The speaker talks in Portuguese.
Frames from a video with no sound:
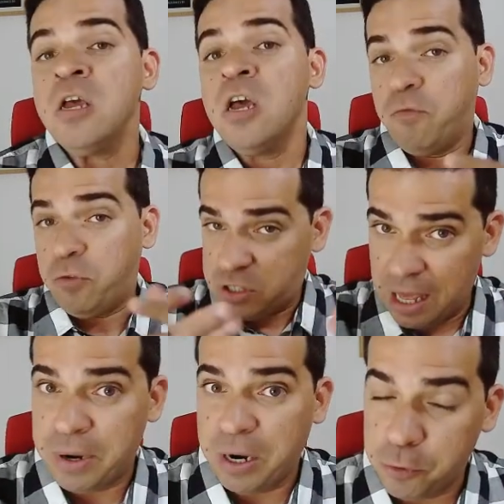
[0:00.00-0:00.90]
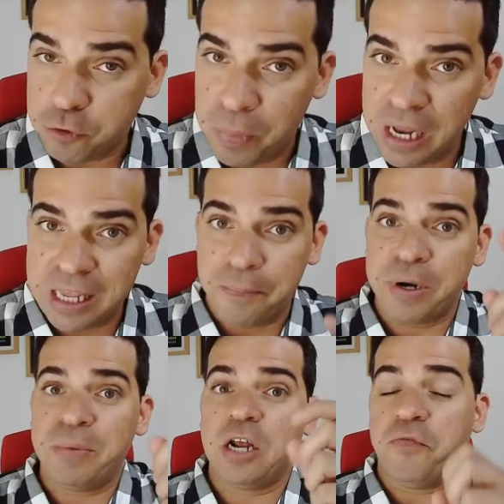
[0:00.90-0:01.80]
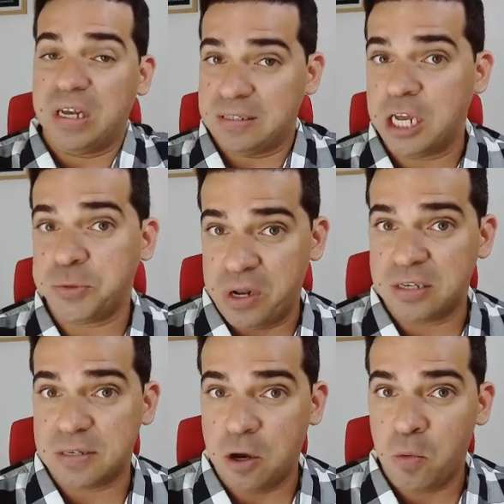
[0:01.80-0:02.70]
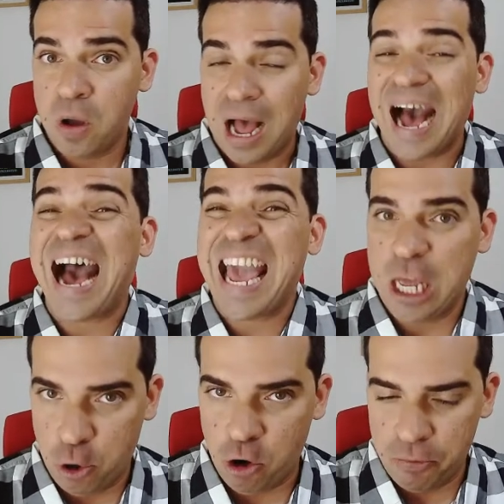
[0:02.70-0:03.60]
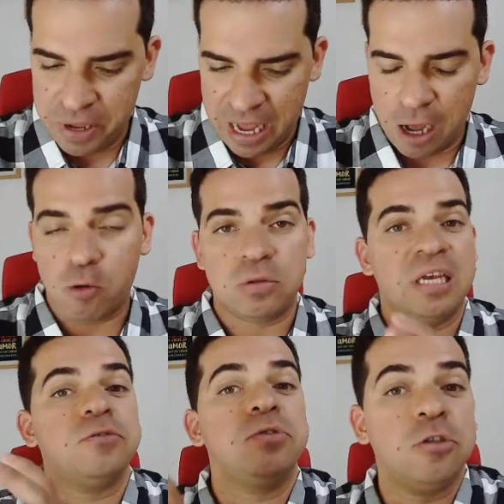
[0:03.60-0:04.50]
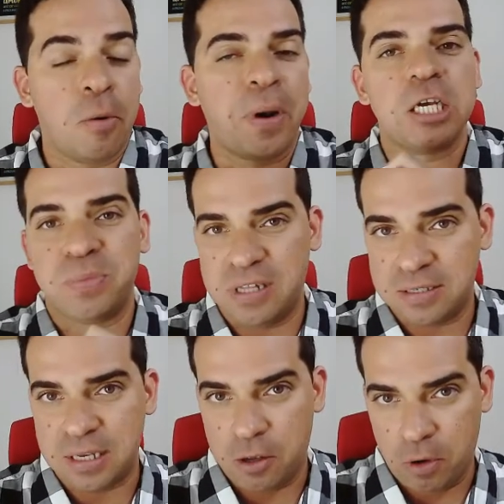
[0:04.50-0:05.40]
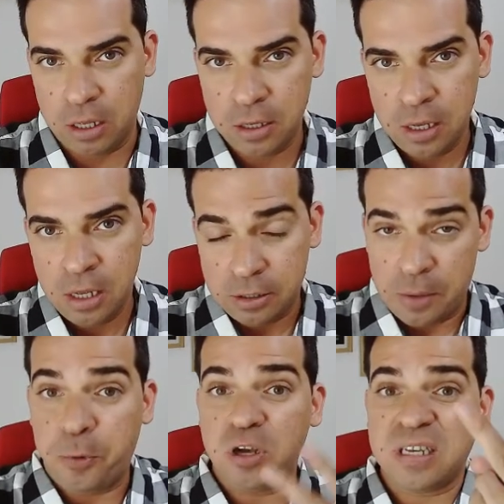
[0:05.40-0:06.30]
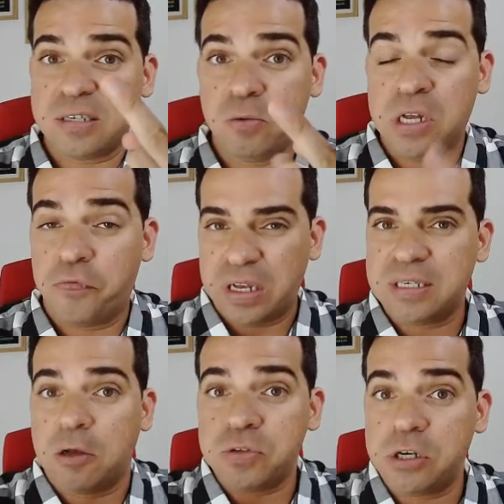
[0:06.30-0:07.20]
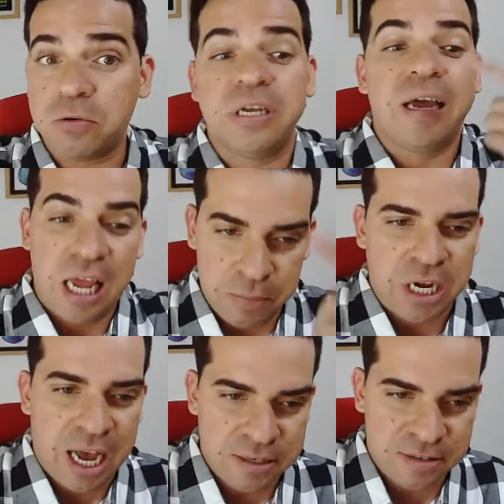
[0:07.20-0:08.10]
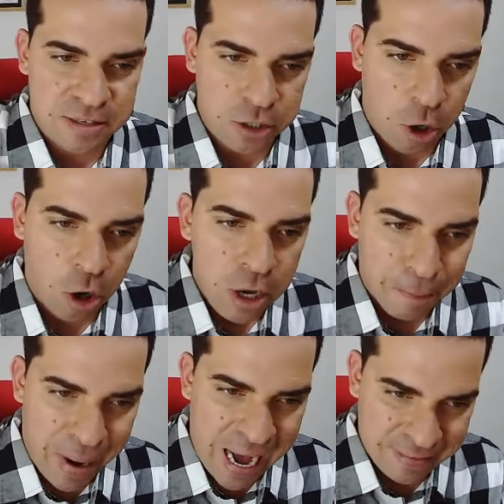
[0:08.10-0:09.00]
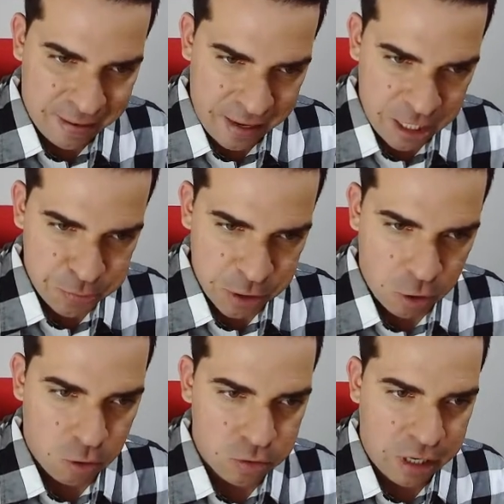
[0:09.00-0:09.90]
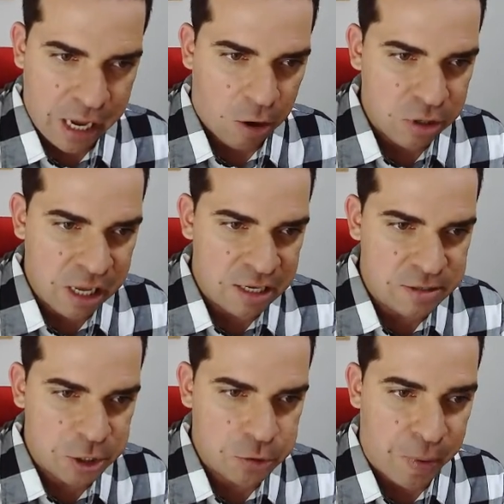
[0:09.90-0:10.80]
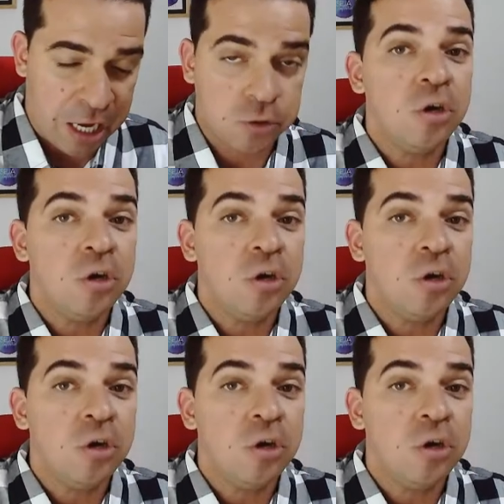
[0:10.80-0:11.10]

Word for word: Você lembra muito bem que a primeira fase da respiração aeróbia acontece no citoplasma da célula. Depois a segunda fase, que é o ciclo de Krebs, aí sim, ó, matriz mitocondrial nesse espaço.